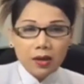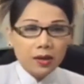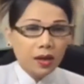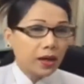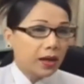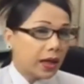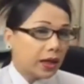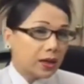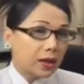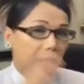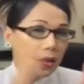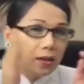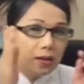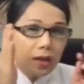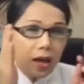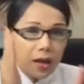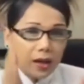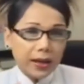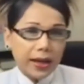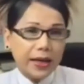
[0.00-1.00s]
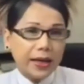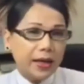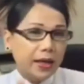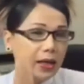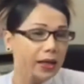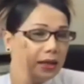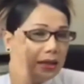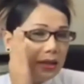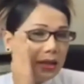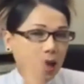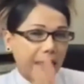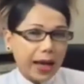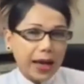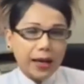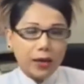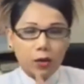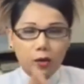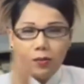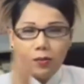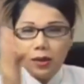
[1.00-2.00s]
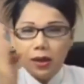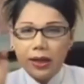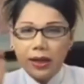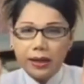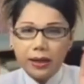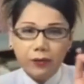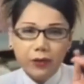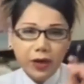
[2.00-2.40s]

những cái tin tức này Lisa cũng như là